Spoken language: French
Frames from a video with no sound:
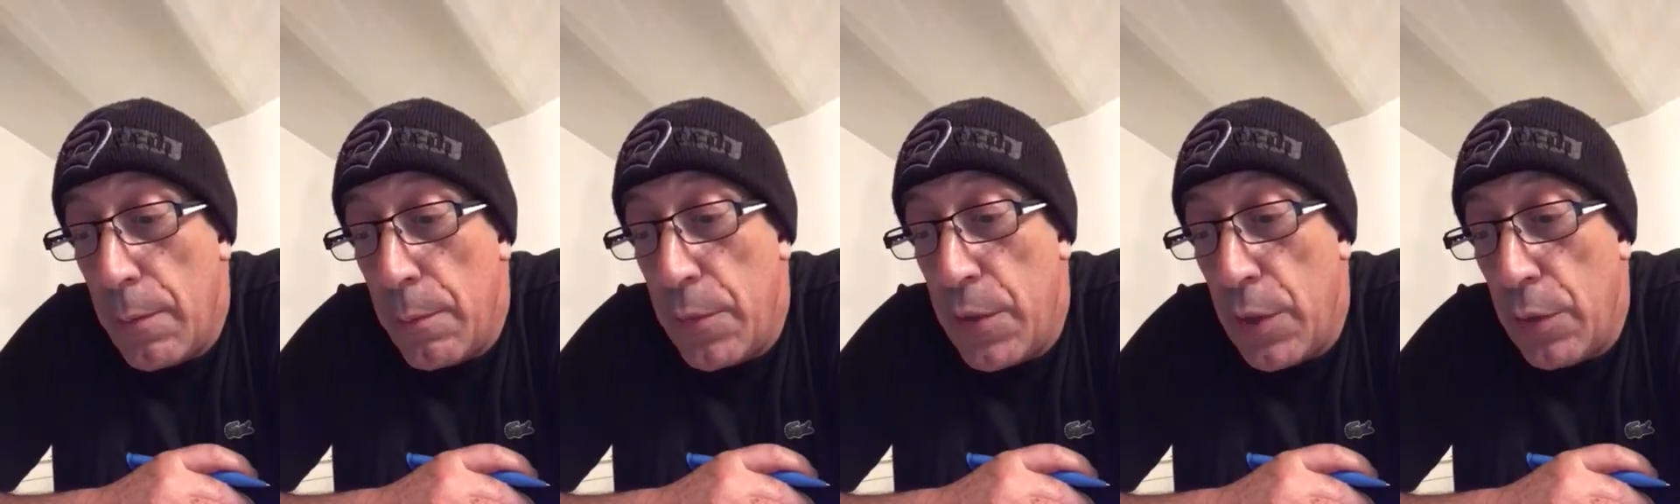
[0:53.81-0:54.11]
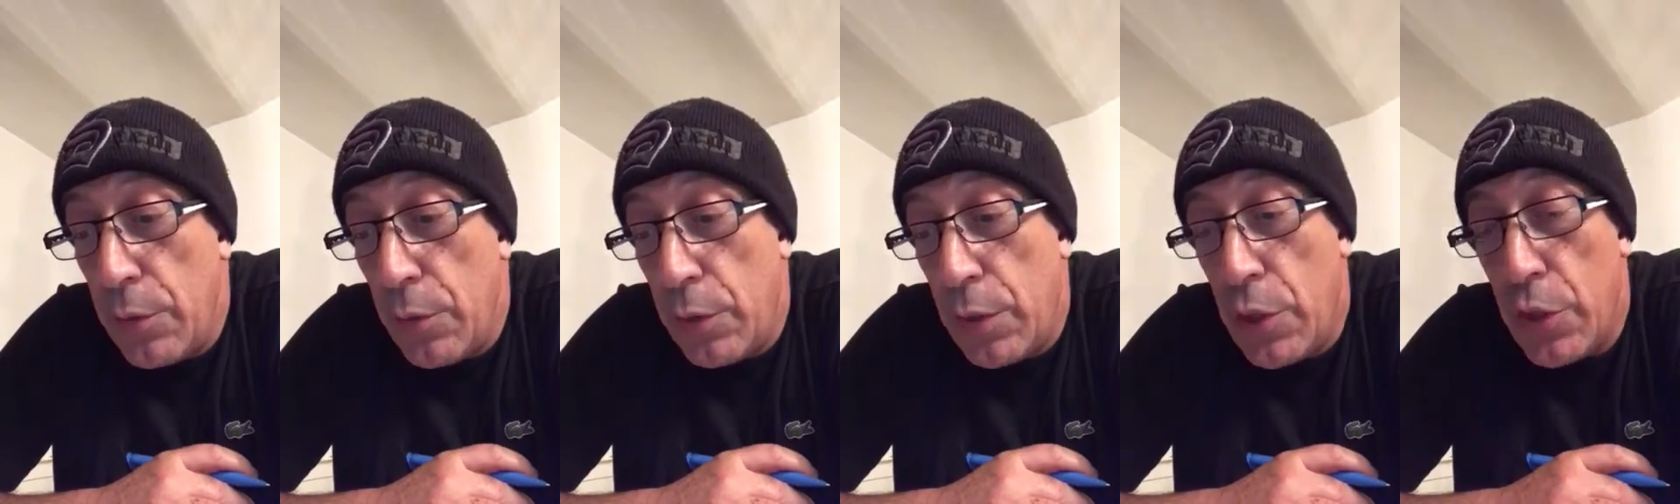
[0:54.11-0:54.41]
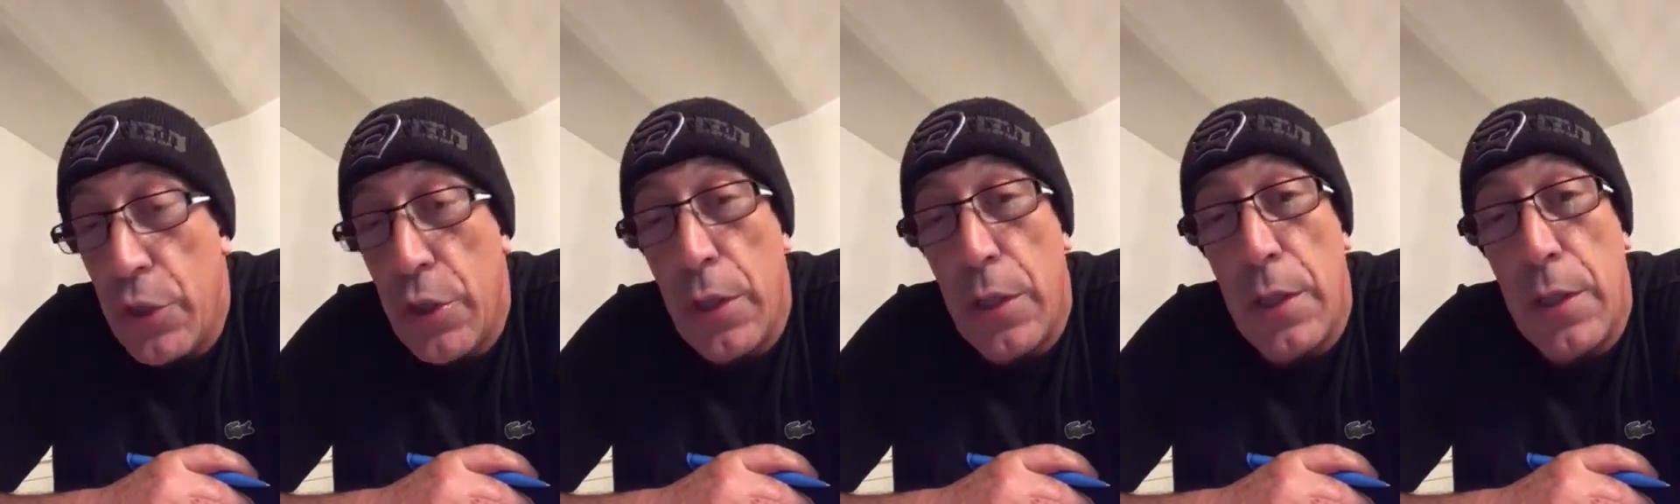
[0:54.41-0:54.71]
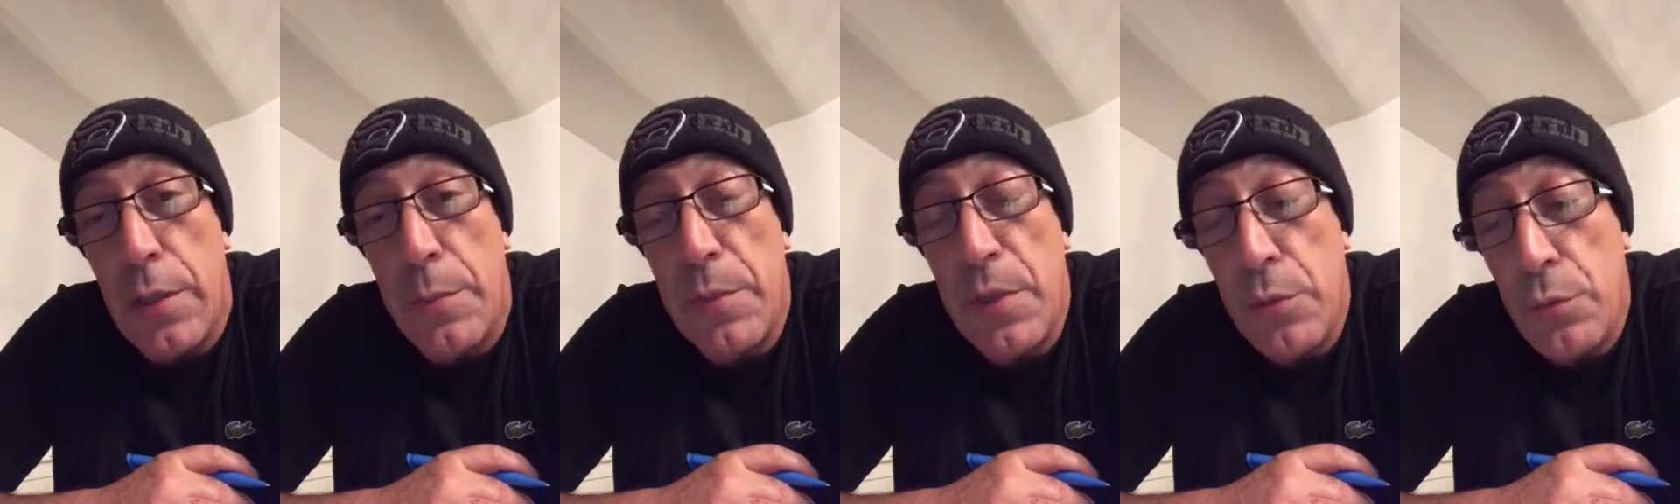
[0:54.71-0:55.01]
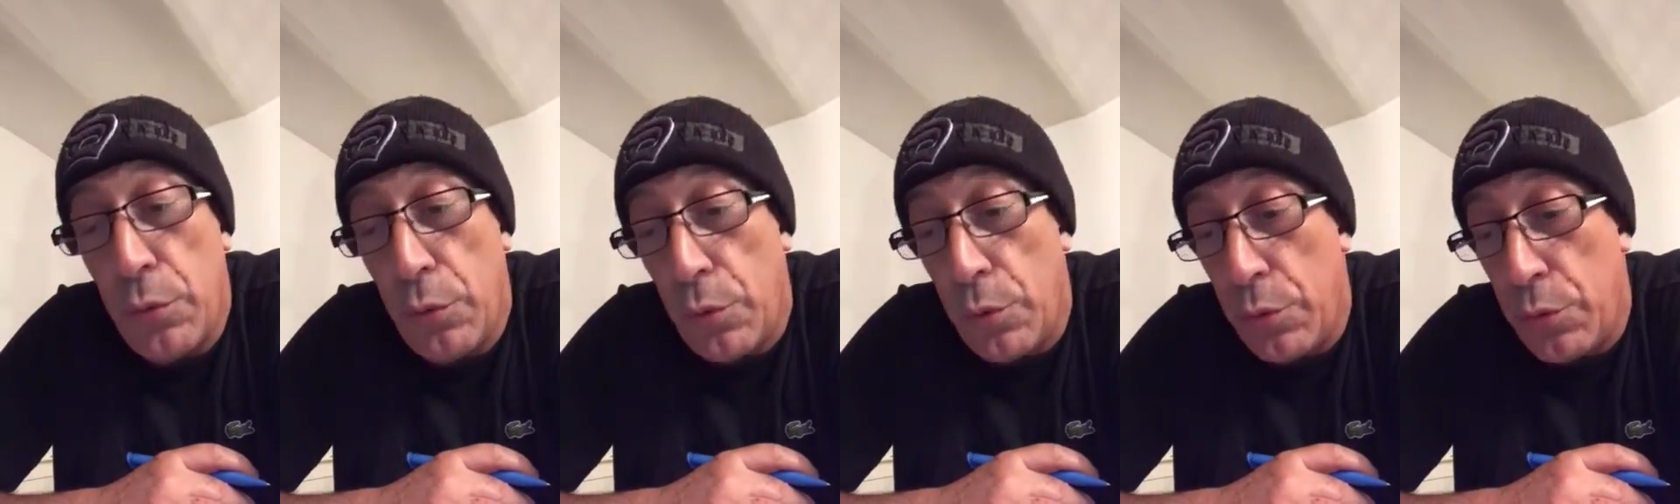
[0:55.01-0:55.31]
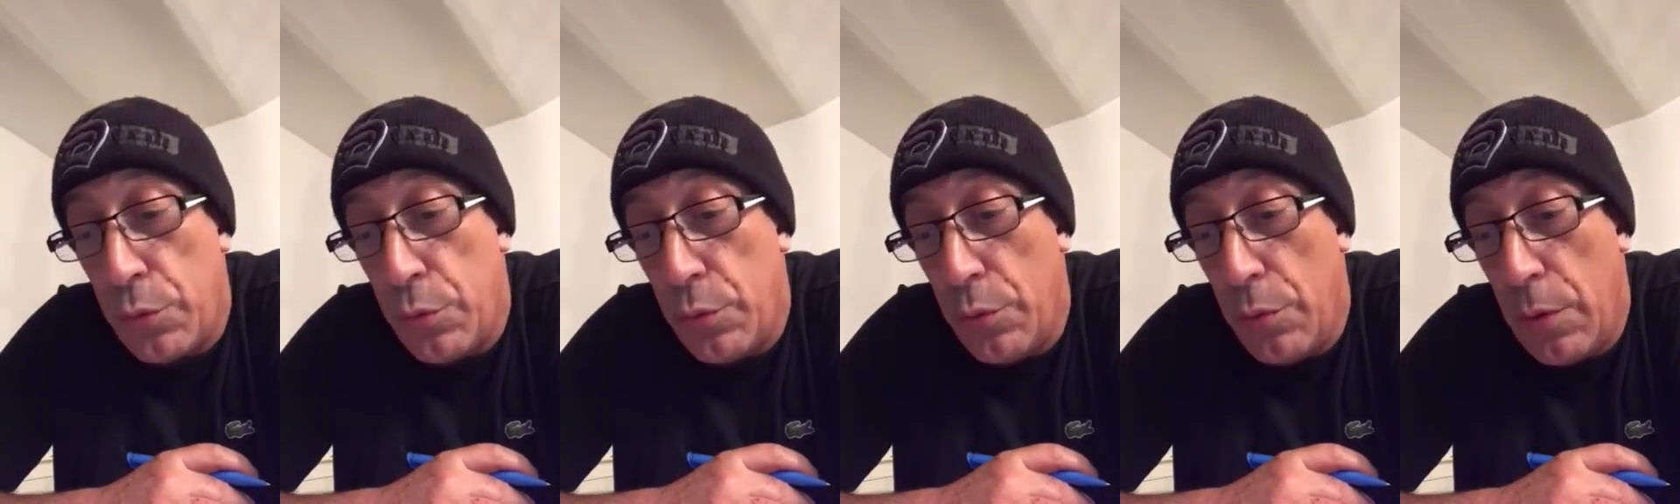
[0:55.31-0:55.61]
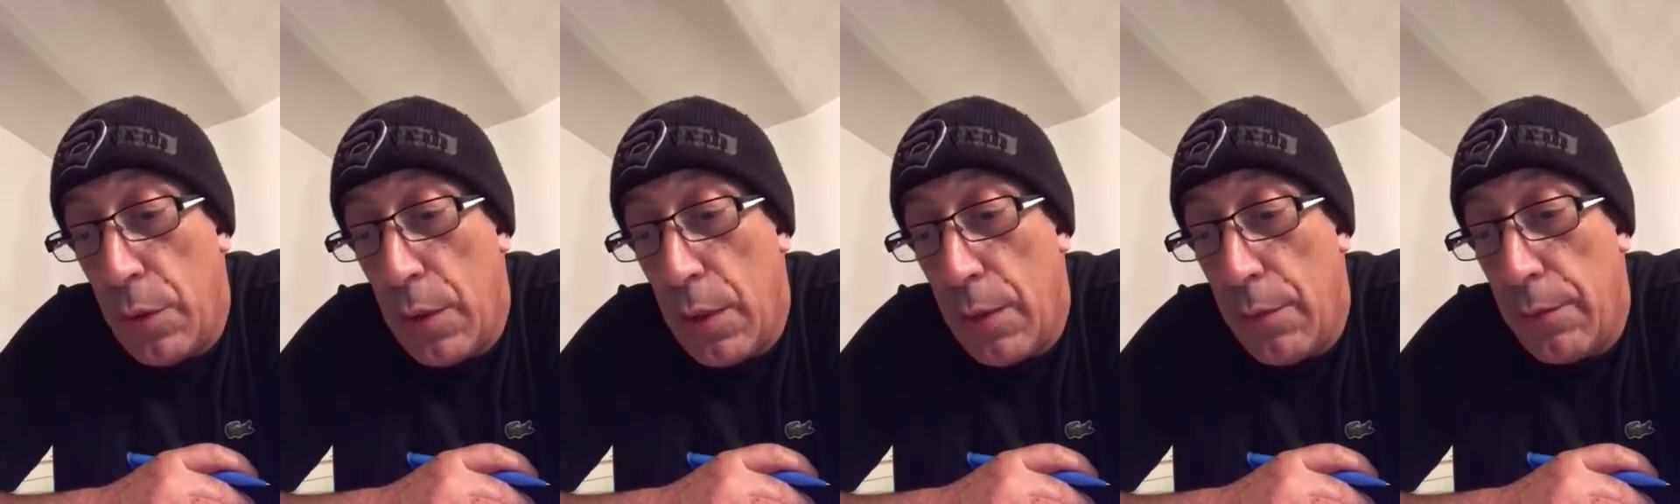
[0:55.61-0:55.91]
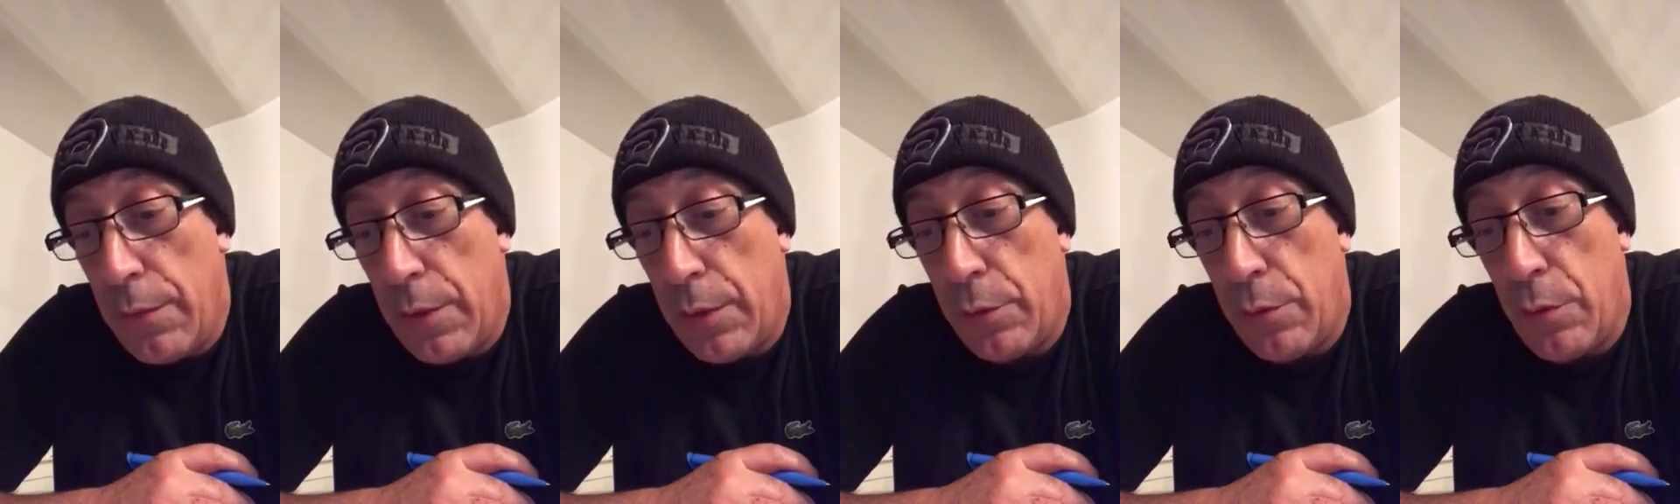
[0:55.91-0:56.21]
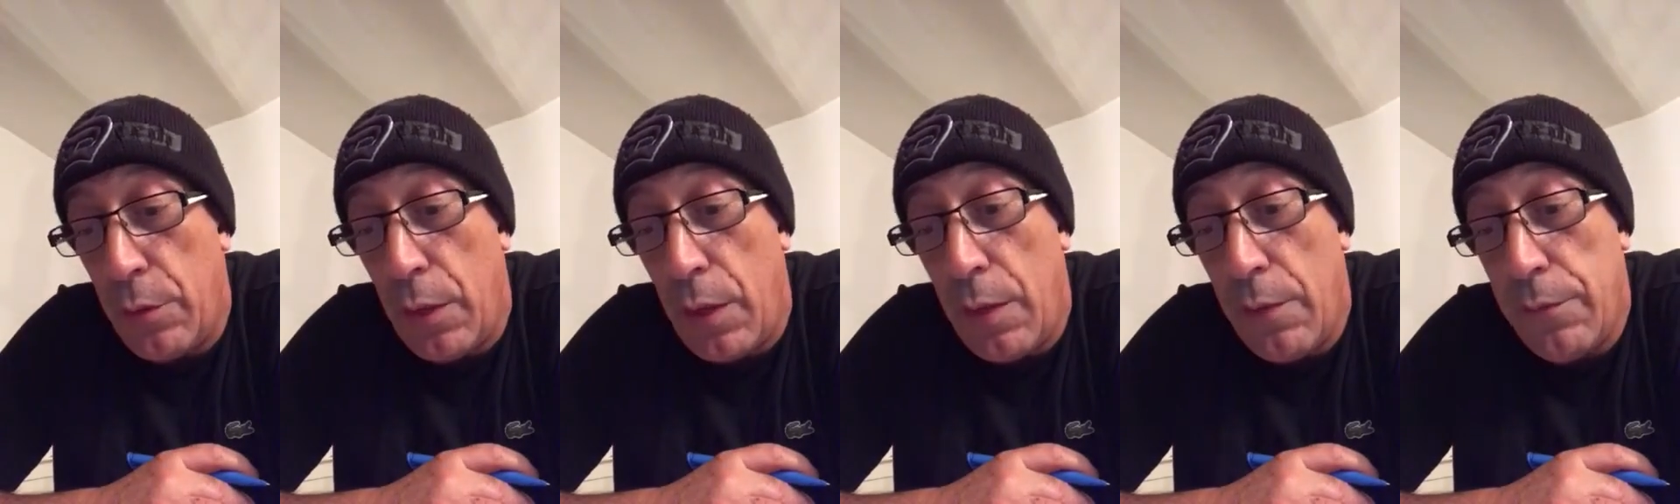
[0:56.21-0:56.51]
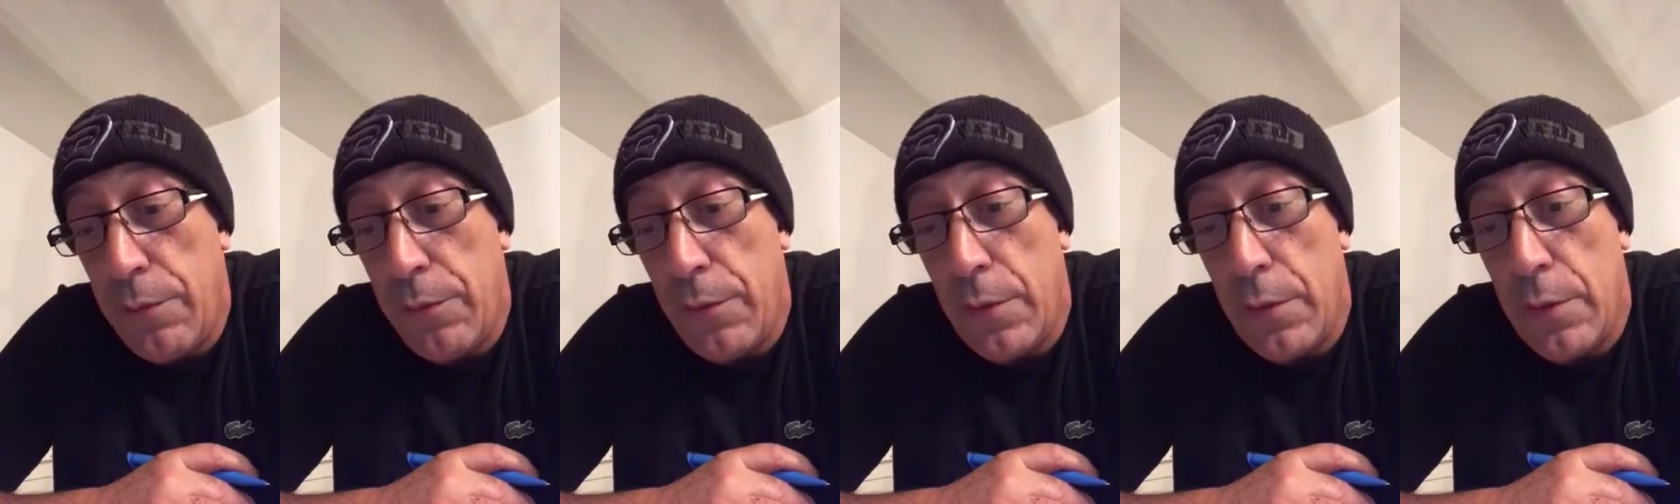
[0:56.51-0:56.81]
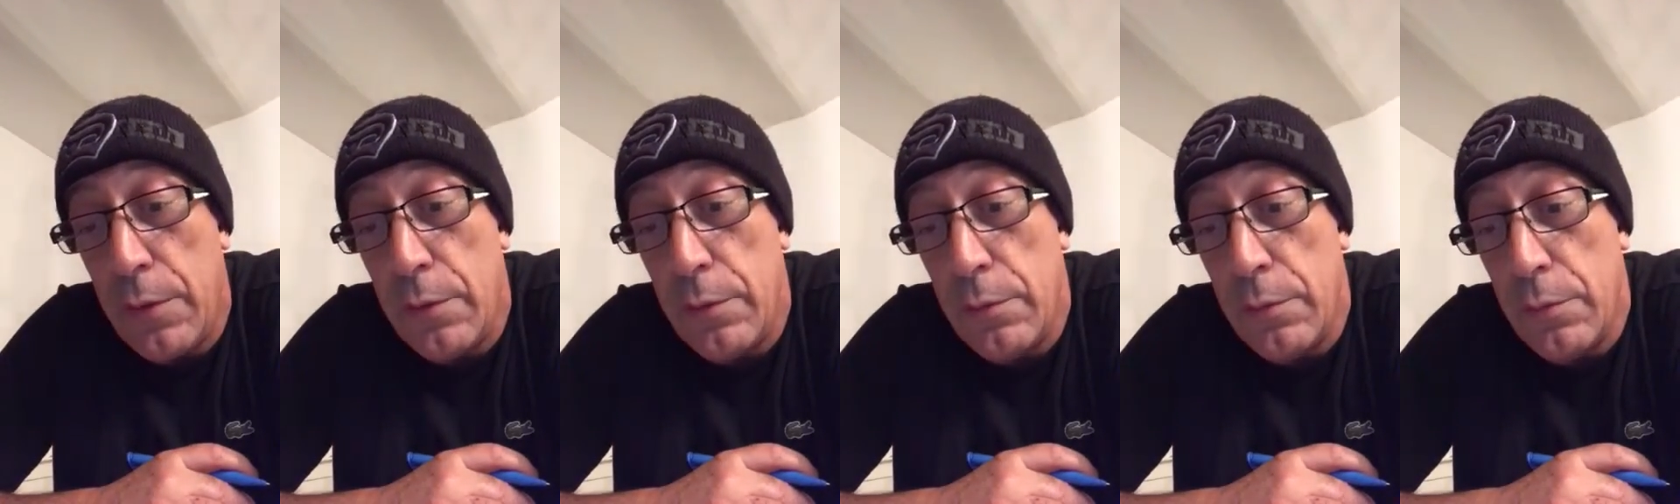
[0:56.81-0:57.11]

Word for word: bien engagé à la limite du recul avec Raffin